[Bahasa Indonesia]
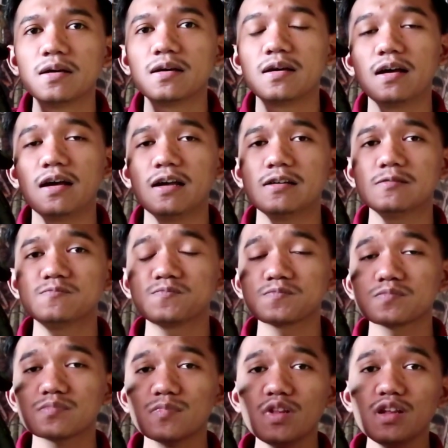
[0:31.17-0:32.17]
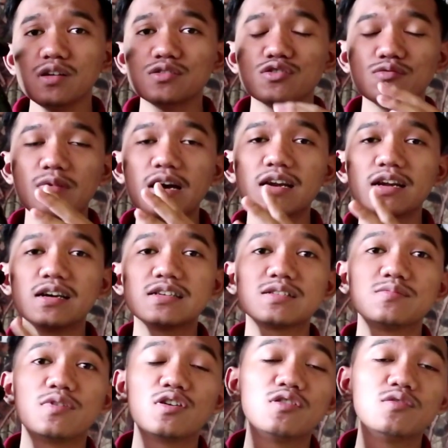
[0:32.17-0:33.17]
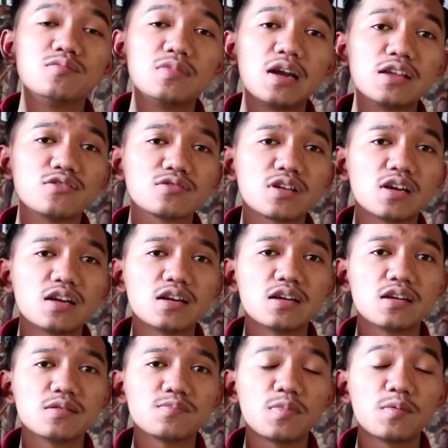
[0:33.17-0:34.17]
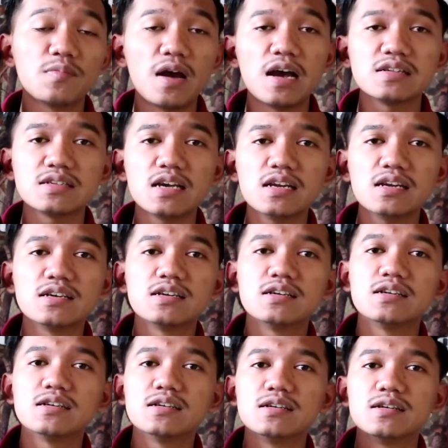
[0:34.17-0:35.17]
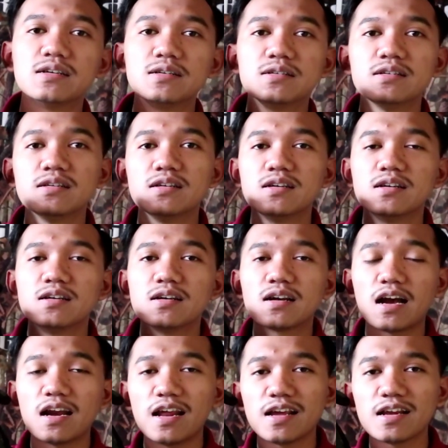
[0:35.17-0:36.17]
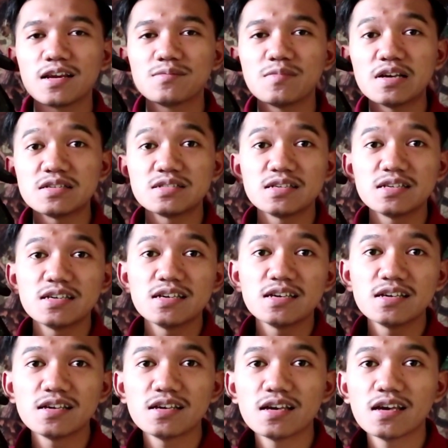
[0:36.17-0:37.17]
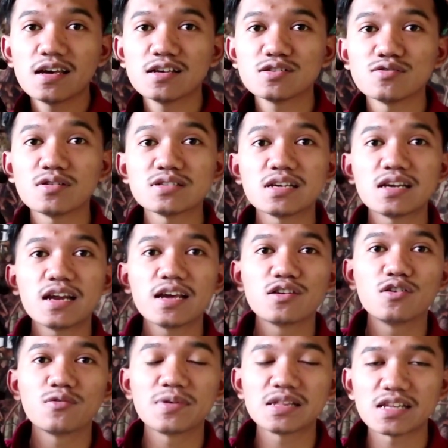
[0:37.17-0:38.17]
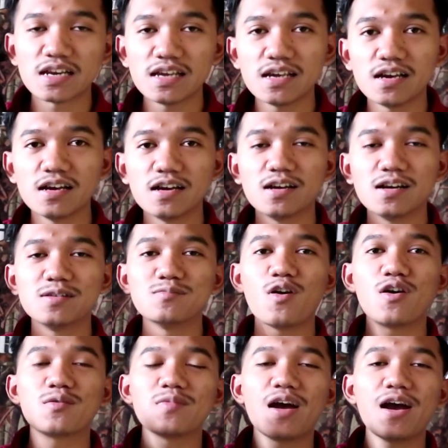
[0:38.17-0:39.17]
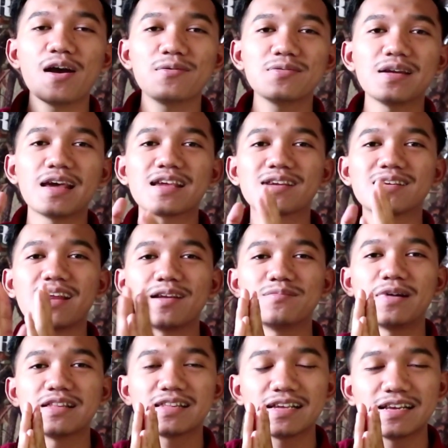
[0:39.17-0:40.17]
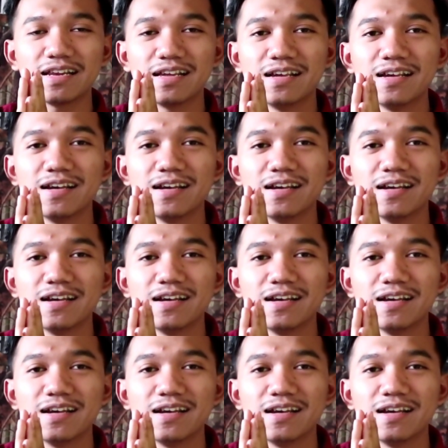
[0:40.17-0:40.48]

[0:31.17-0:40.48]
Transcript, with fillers: Nah, cuman uh, sebelum melanjutkan pembahasan uh, Karena ini masih suasana Idul Fitri uh, Mohon maaf lahir dan batin